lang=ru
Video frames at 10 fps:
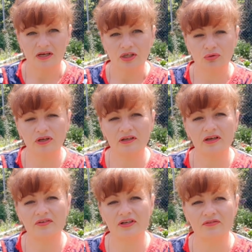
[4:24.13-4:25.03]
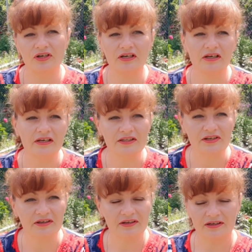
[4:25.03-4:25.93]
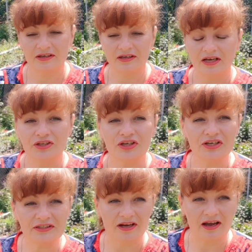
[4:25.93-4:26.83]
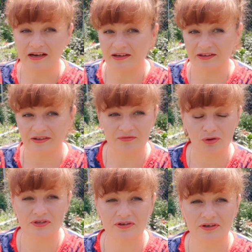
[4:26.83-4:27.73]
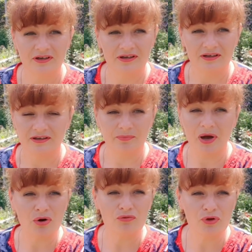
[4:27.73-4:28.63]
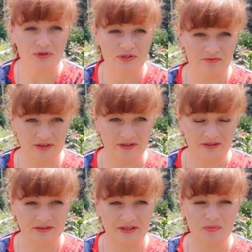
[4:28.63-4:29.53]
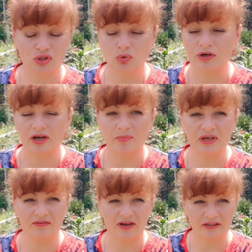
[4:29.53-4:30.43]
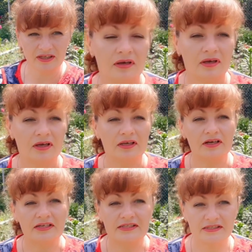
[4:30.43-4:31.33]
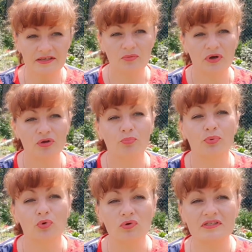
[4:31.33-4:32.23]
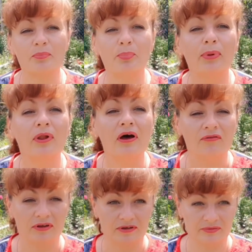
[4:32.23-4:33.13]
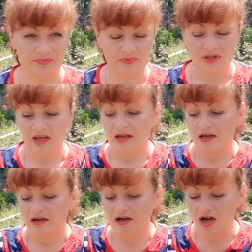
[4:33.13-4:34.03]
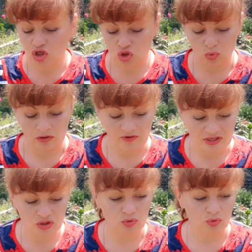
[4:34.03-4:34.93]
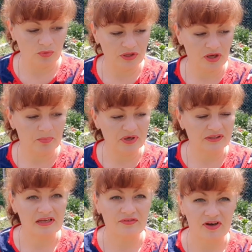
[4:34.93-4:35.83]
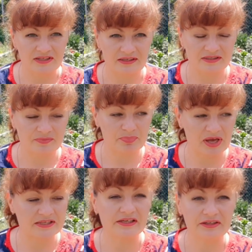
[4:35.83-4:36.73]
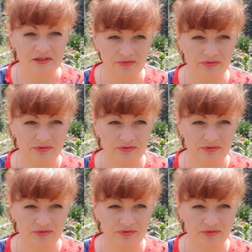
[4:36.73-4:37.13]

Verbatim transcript: Туда, наверное, вылили литра, не литра, а ведер, пару ведер воды. Там столько было воды, и растение мое просто плавало. Горшок, вазон у меня был на 25 литров.